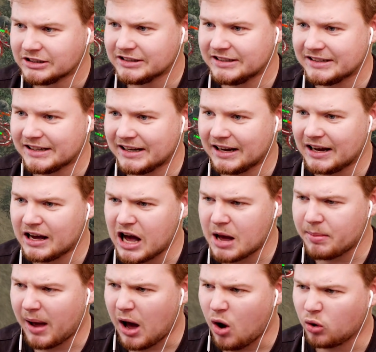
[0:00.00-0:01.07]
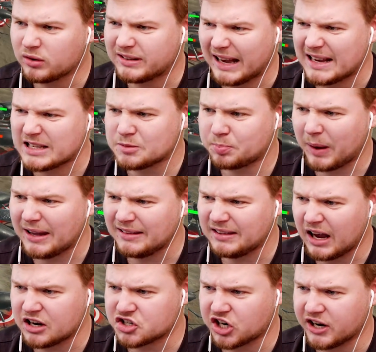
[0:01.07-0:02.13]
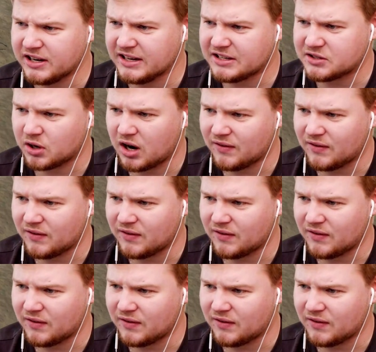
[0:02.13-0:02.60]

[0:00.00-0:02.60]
Ja, aber auch das bringt hier anscheinend nichts,